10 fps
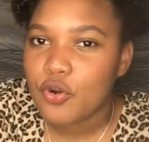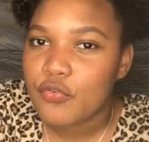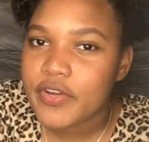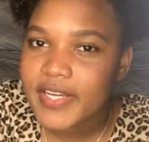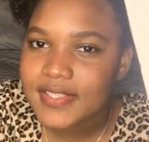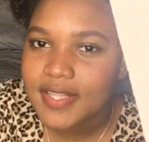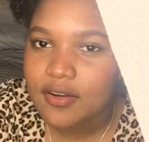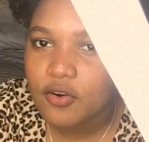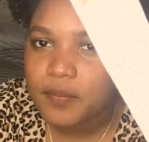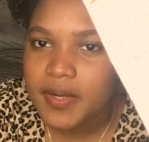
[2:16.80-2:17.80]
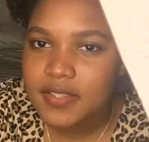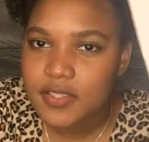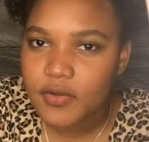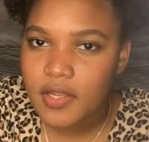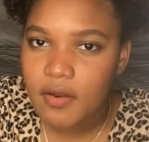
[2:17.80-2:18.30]
no fue en esta compra,
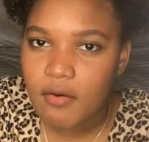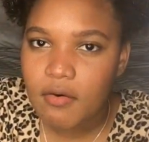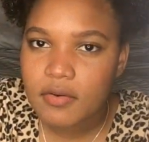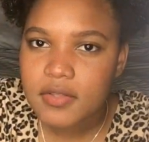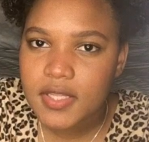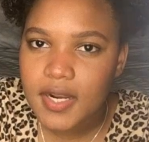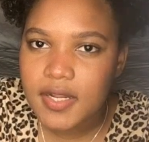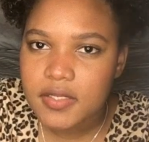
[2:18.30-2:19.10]
sino en otra.